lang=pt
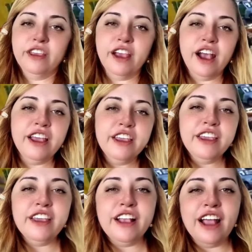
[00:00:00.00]
E
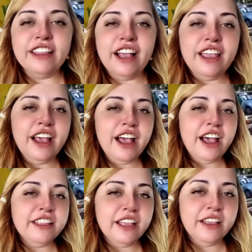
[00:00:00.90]
aí,
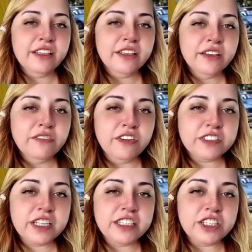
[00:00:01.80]
gadaiada,
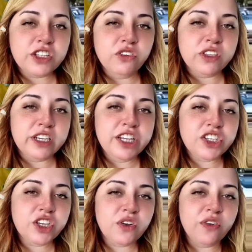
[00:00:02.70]
vocês estão
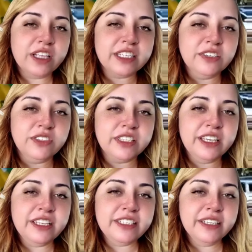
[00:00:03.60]
tristes com essa
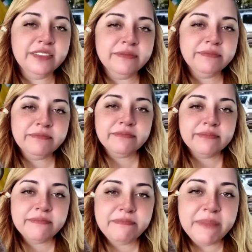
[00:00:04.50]
notícia?
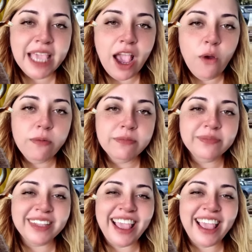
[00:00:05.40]
Miau!